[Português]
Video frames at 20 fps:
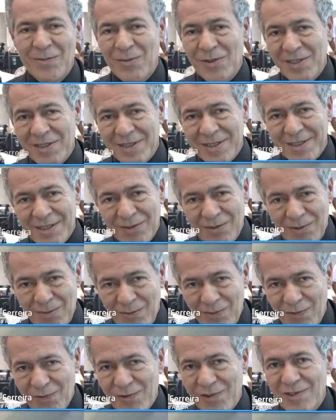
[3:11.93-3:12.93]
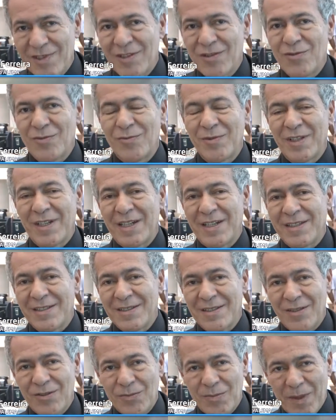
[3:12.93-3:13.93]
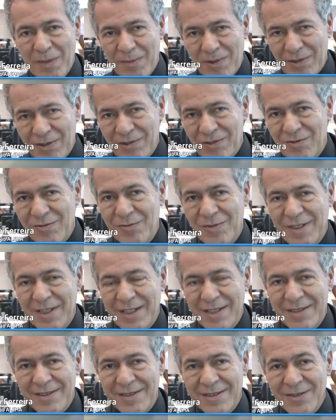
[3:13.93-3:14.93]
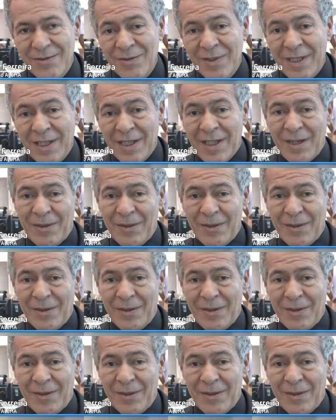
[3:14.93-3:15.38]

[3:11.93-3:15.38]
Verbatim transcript: Mostrando como funciona a comunicação, o papel da comunicação,